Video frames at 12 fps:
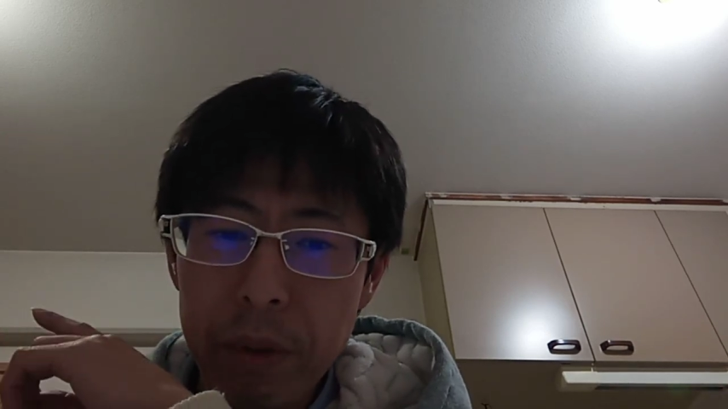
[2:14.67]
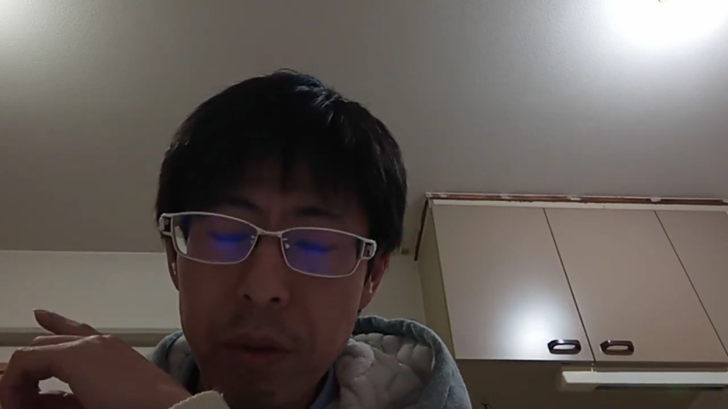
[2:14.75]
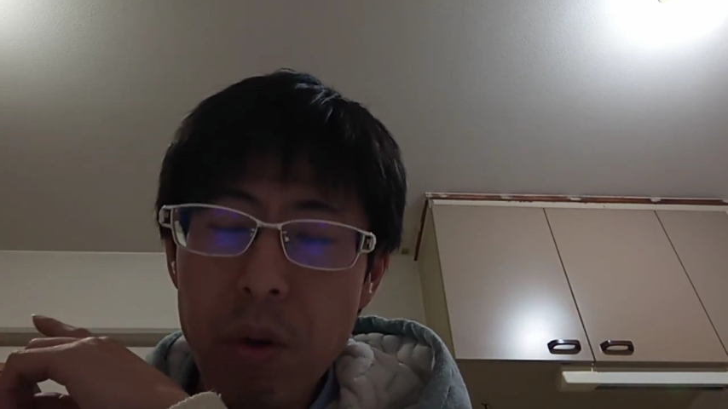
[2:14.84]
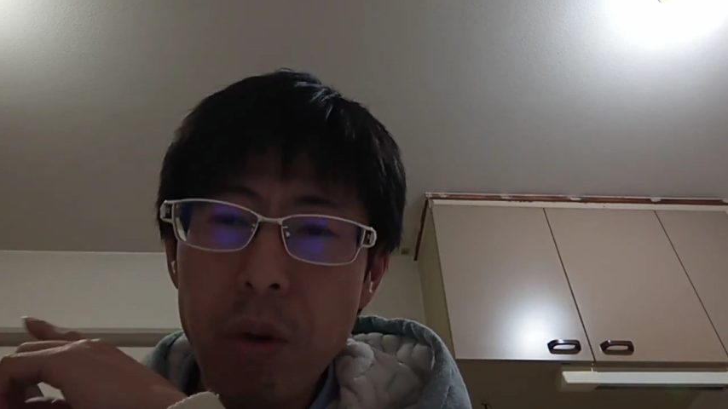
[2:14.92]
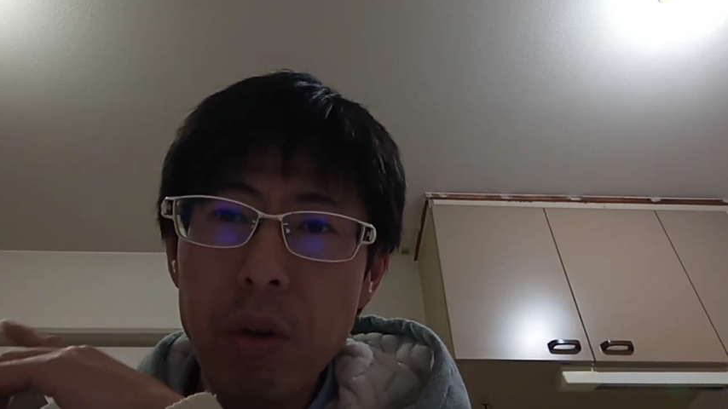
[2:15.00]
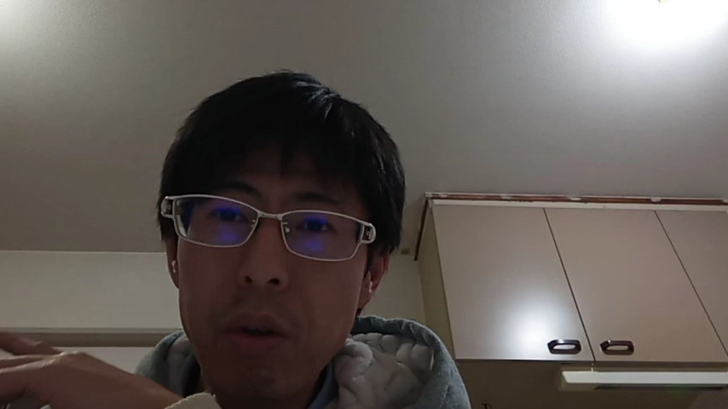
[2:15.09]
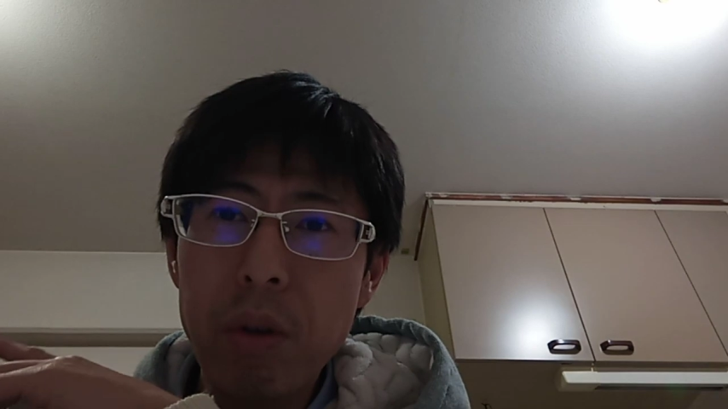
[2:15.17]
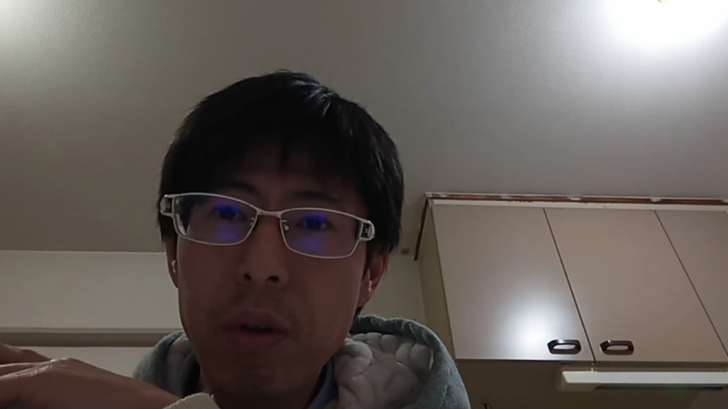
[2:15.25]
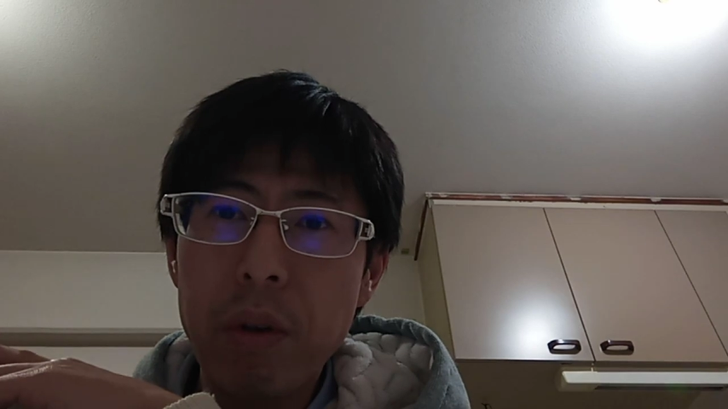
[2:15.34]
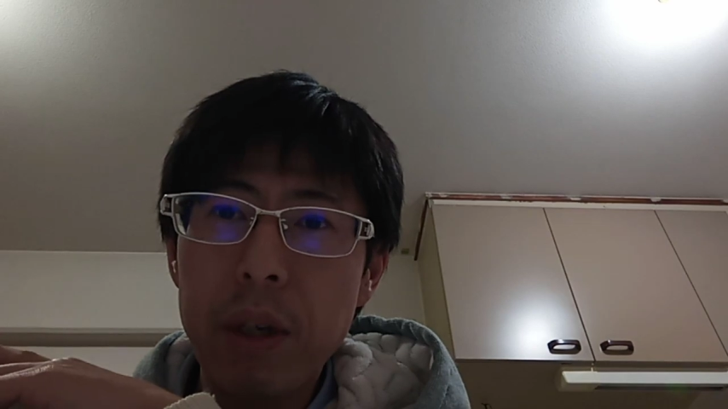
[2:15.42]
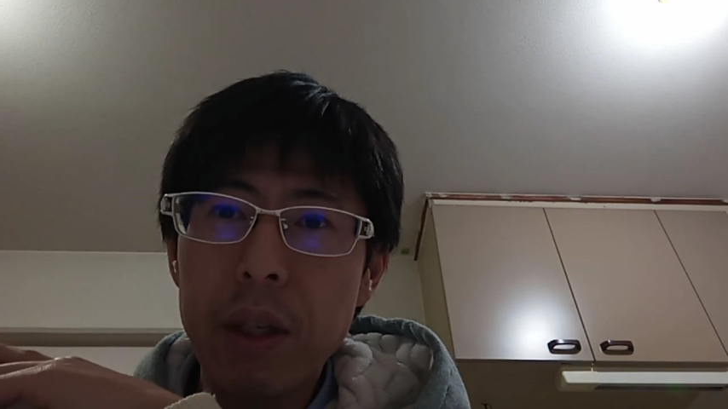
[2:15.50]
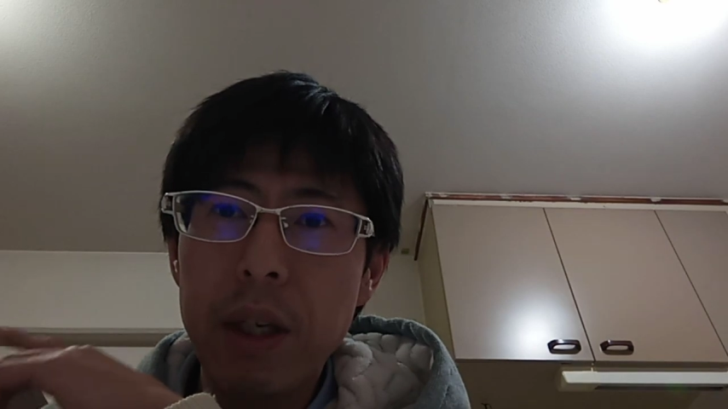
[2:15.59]
心の
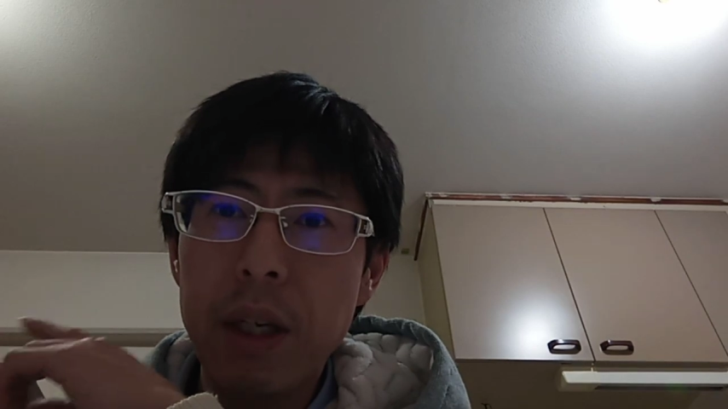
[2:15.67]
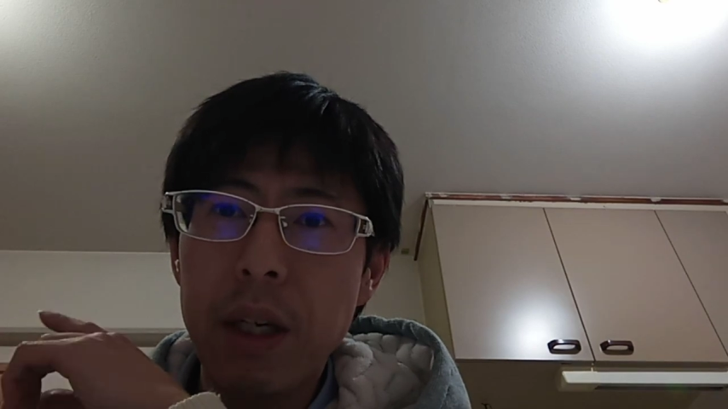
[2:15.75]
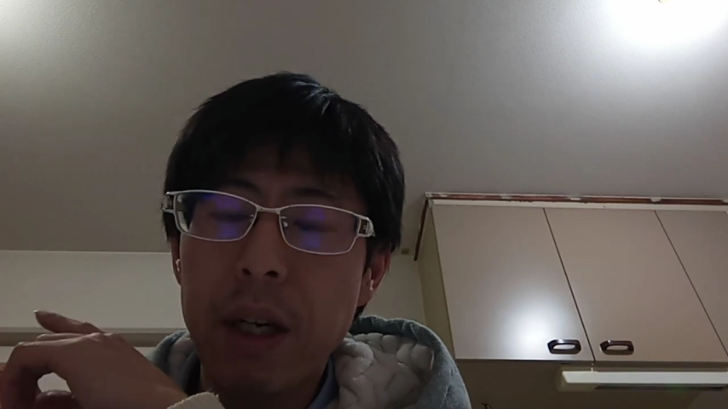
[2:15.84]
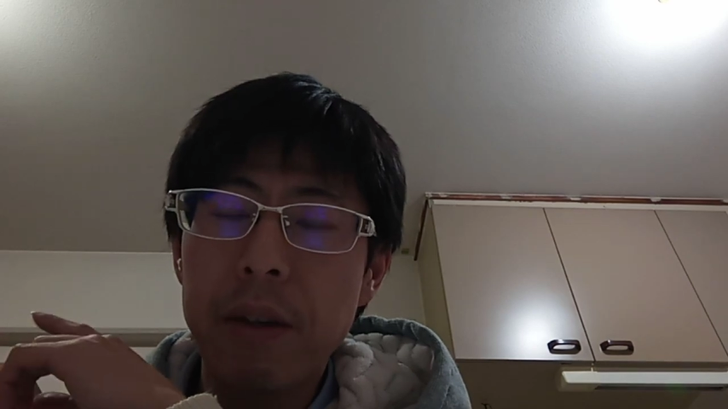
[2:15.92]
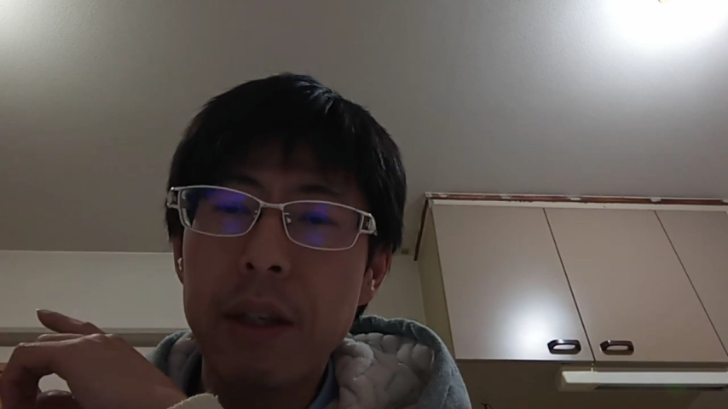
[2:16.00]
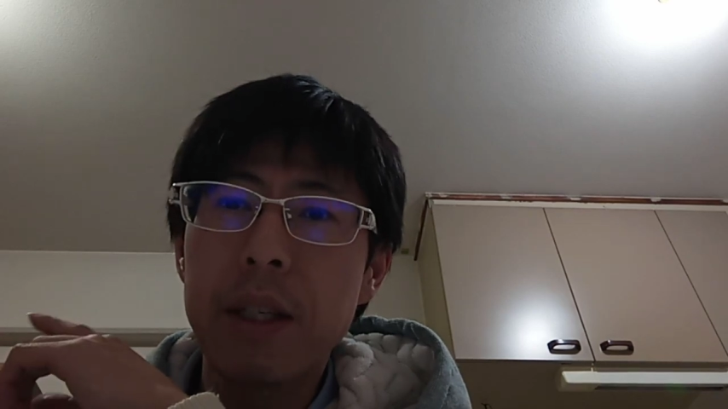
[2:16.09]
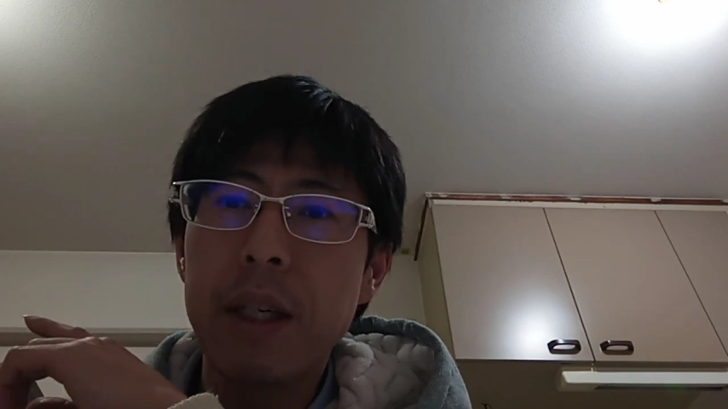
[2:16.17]
声で淡井